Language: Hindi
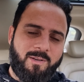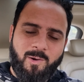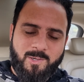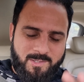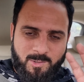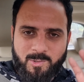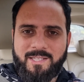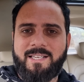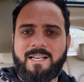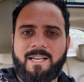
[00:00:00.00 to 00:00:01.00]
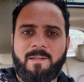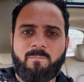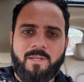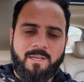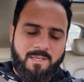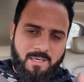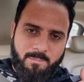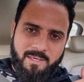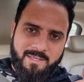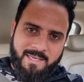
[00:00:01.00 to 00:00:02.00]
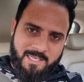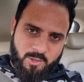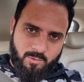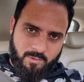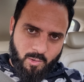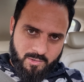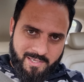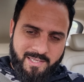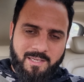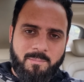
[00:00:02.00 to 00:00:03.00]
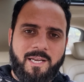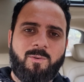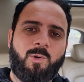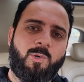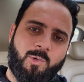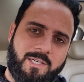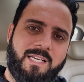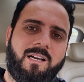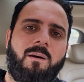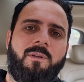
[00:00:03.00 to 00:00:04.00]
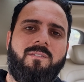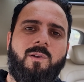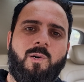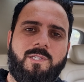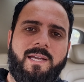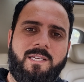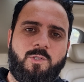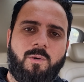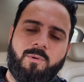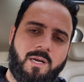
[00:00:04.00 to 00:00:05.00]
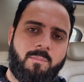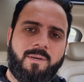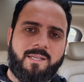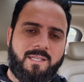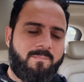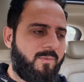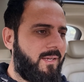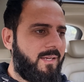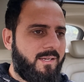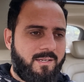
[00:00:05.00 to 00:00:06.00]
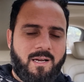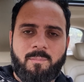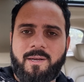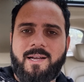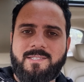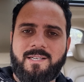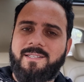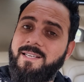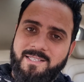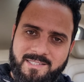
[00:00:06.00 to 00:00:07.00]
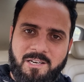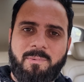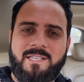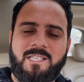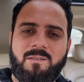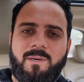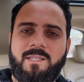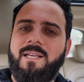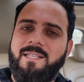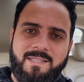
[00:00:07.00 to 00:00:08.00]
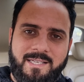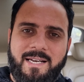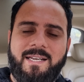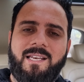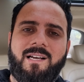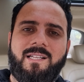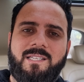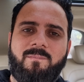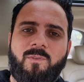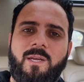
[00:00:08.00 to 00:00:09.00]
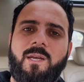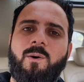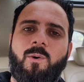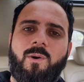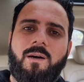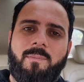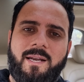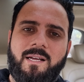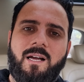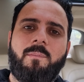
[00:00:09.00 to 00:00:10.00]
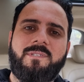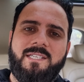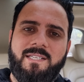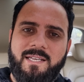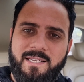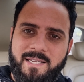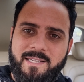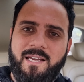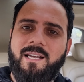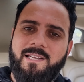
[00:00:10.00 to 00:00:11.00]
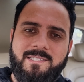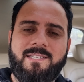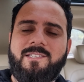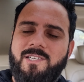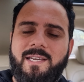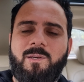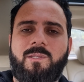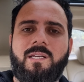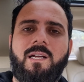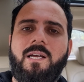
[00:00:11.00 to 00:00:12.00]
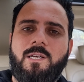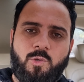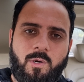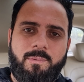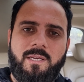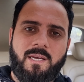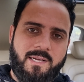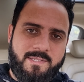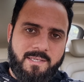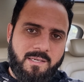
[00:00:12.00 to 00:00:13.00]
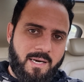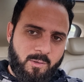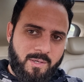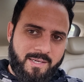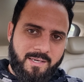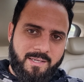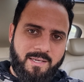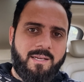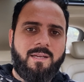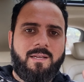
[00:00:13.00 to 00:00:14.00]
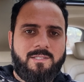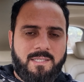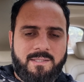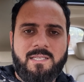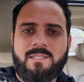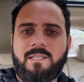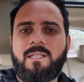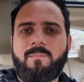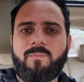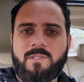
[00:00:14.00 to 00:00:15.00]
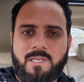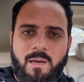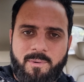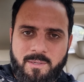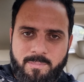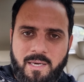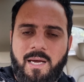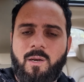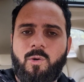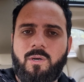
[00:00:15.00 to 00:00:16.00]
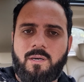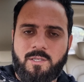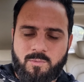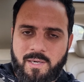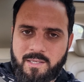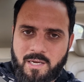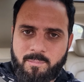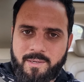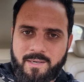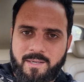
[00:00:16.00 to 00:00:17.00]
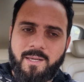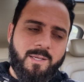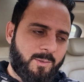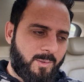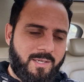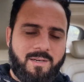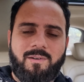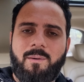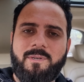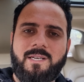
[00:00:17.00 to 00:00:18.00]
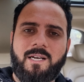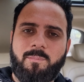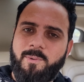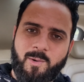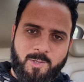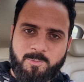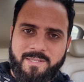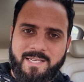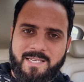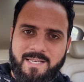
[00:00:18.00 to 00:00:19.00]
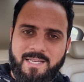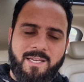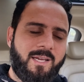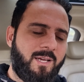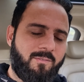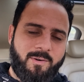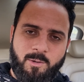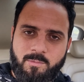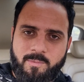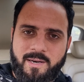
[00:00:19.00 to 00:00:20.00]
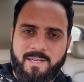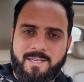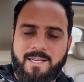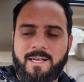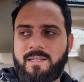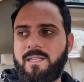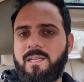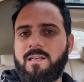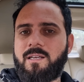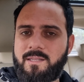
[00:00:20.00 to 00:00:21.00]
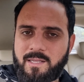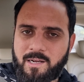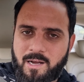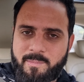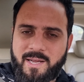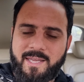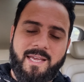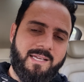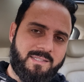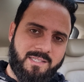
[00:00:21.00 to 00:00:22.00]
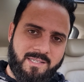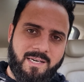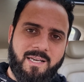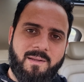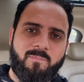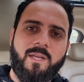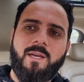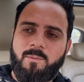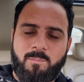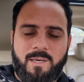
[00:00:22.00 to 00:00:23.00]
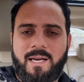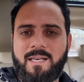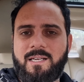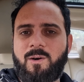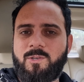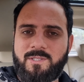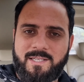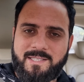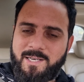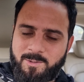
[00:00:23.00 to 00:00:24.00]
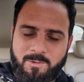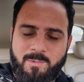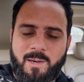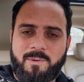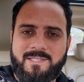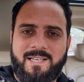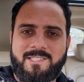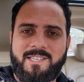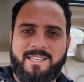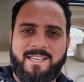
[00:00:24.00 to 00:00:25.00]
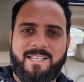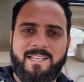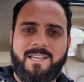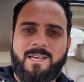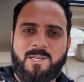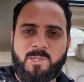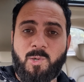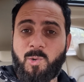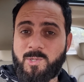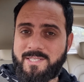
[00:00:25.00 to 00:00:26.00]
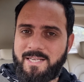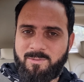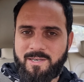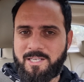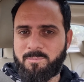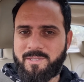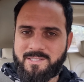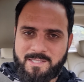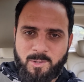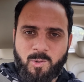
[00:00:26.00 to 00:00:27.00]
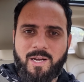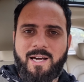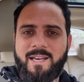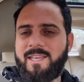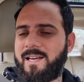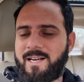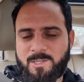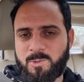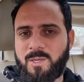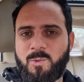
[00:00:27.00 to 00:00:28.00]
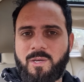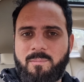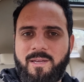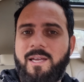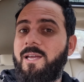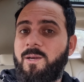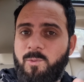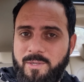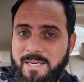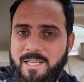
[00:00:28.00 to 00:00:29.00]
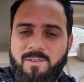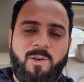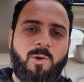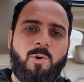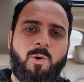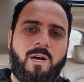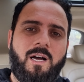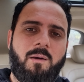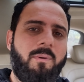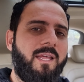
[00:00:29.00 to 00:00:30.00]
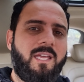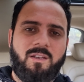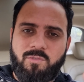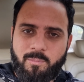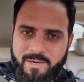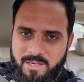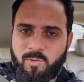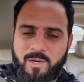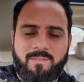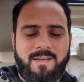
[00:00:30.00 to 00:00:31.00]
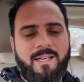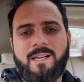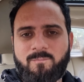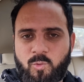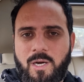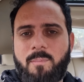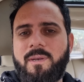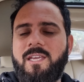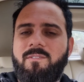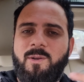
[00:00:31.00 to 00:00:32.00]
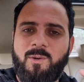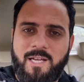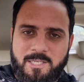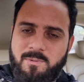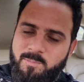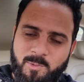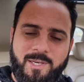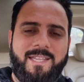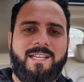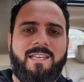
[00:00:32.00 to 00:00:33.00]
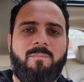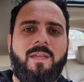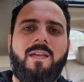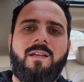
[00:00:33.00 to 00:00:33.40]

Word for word: व्लॉग्स टोटल देखा करें अभी नेक्स्ट जो व्लॉग्स आएंगे हमारी वो टोटली काम की व्लॉग्स आएंगी जो हम काम करते हैं काम काज करते हैं कितने पैसे कमाते हैं कितने घंटे लगाते हैं और हमारा काम सीखने के लिए क्या क्या चीज़ें चाहिए होती हैं सो अभी यहाँ से कार्ड कलेक्ट करके चलते हैं सीधे जहाँ पे बलाल और रिजवान काम कर रहे हैं थोड़ा वहाँ पे जाके प्रोग्रेस भी देखेंगे वीडियो भी बनाएंगे कि कितनी कितना काम रह गया कितना कर लिया बलाल का और जुनेद का इंटरव्यू भी आपके साथ शेयर करेंगे सो स्किल वर्कर पे जितने लोग आ रहे हैं या आ चुके हैं यूके में उनके लिए ये वीडियो बड़ी इन्फॉर्मेटिव होने वाली है तो आपने ये वीडियो लाजमी पूरी देखनी है